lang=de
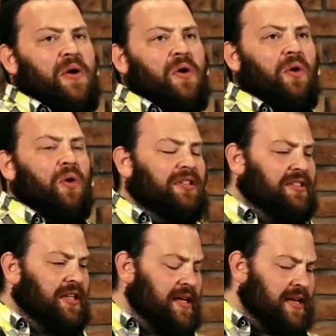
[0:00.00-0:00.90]

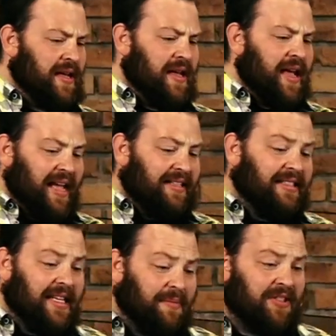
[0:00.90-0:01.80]
Und es ist
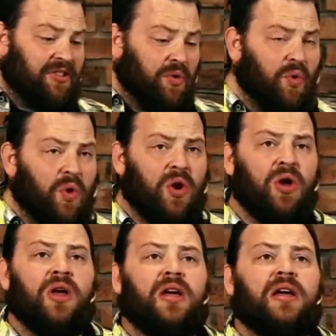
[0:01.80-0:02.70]
nämlich so,
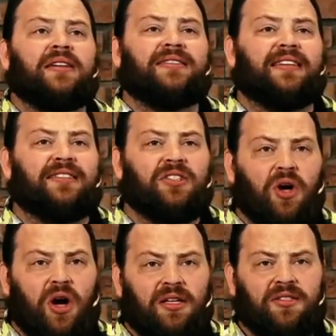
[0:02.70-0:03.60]
dass
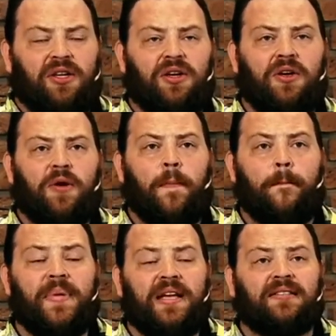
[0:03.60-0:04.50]
Gott
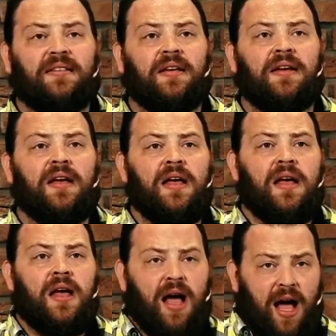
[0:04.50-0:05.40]
mit
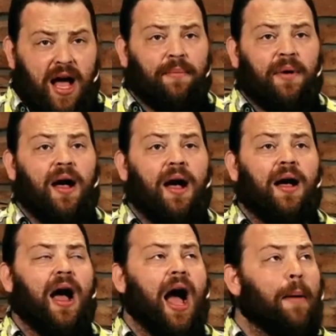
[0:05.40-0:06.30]
Abra,
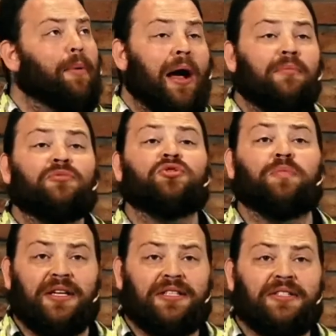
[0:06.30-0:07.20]
Abram
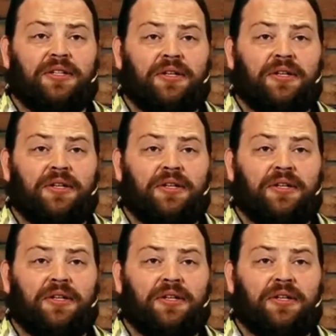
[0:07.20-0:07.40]
spricht.